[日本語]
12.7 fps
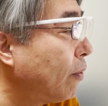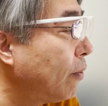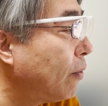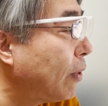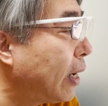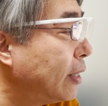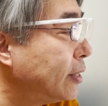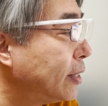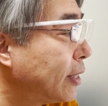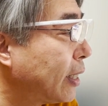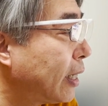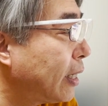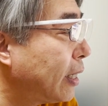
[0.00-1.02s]
を阪神
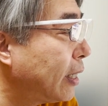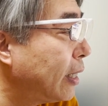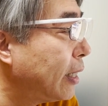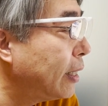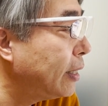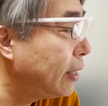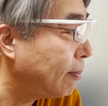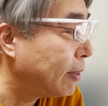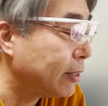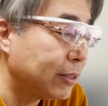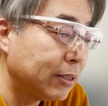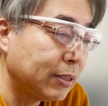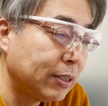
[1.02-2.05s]
が入れま
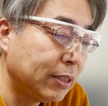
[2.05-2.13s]
す。